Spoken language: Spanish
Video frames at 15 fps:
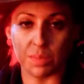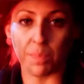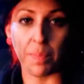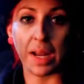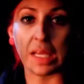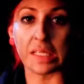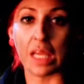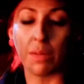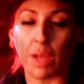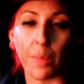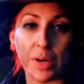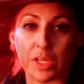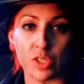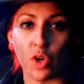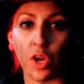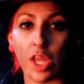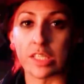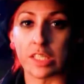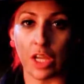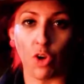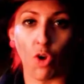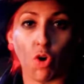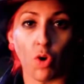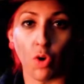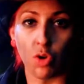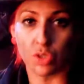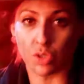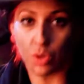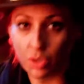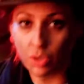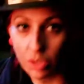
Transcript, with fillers: contagiar a más personas, vamos a lograr